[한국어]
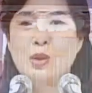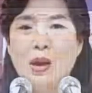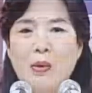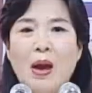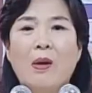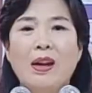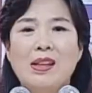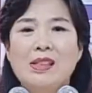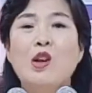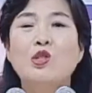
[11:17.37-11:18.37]
외워야 될
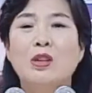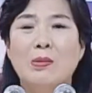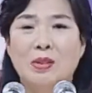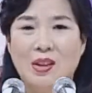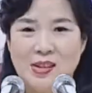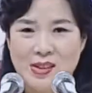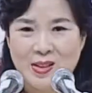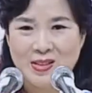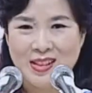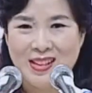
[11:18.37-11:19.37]
성구가 붙어
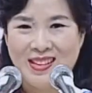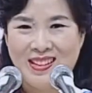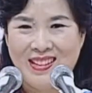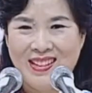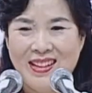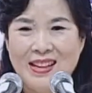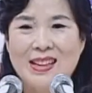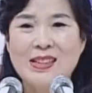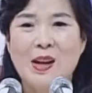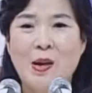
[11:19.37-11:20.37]
있었고요.
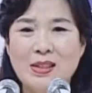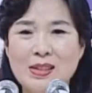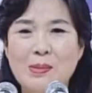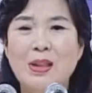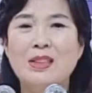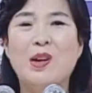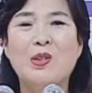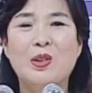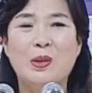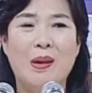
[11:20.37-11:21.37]
그래서 열심히
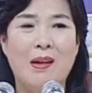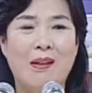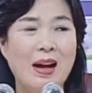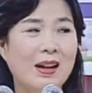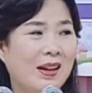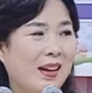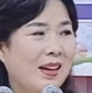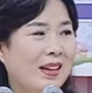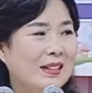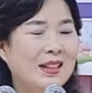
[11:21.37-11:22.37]
성구를 외워. 아까
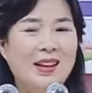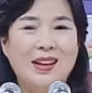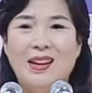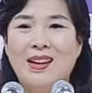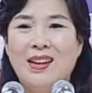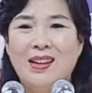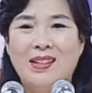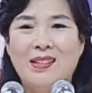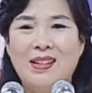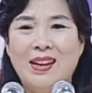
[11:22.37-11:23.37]
제가
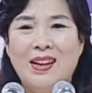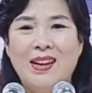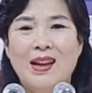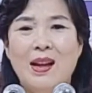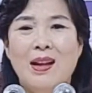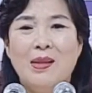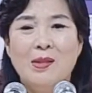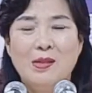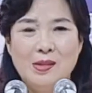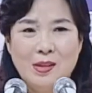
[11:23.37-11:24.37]
이렇게
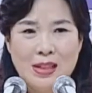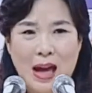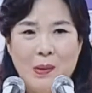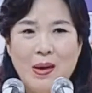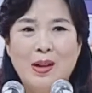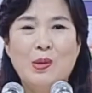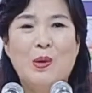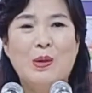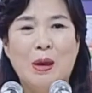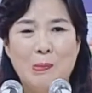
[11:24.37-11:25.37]
어, 사회도
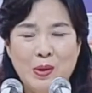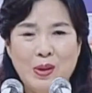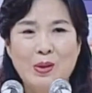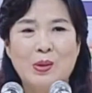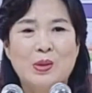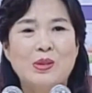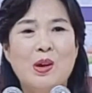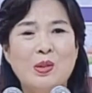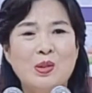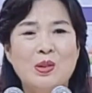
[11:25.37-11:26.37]
대표 기도도
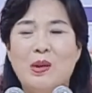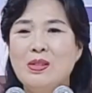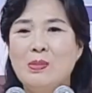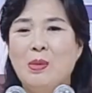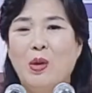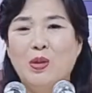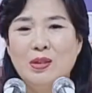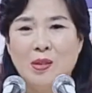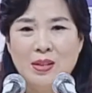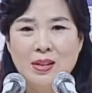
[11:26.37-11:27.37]
성구도 열심히 외우는
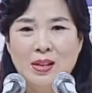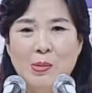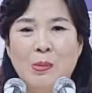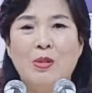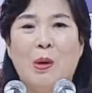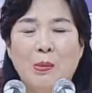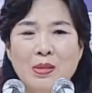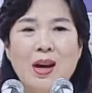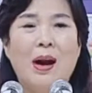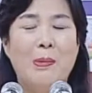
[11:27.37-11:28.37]
어린이들을 보면서
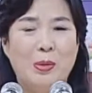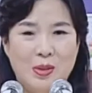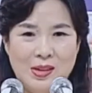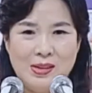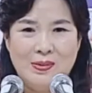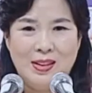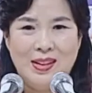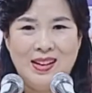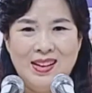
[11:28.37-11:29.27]
너무나 감동이었습니다.